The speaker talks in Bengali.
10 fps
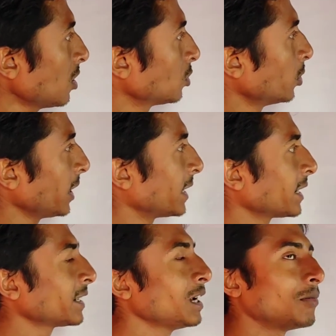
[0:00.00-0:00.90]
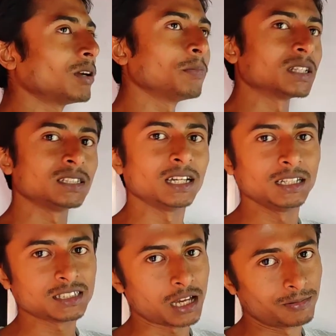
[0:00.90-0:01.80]
তো এটাকেই আমরা বেসিক্যালি
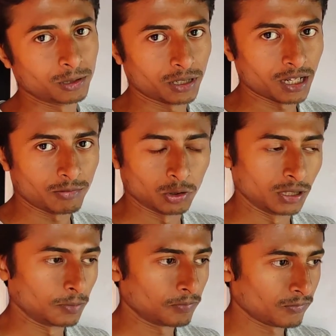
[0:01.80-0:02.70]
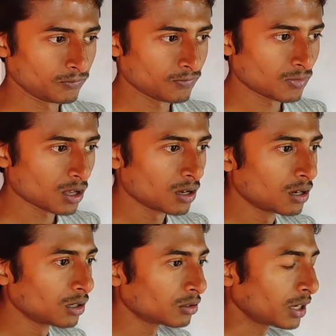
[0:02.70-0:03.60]
সাইফন ক্রিয়া বলি
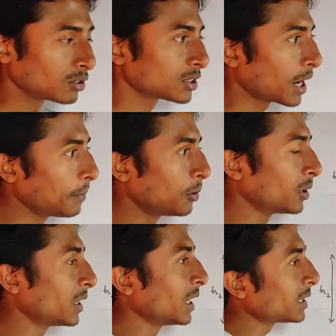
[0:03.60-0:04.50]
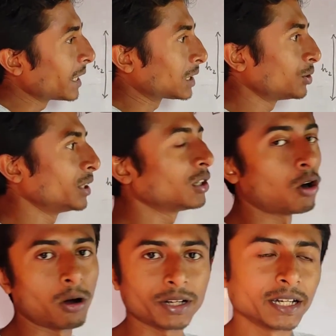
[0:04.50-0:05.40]
তো দেখো সাইফন ক্রিয়াতে অ্যাকচুয়ালি
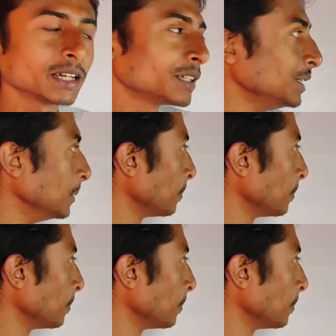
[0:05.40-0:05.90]
ঘটেটা কি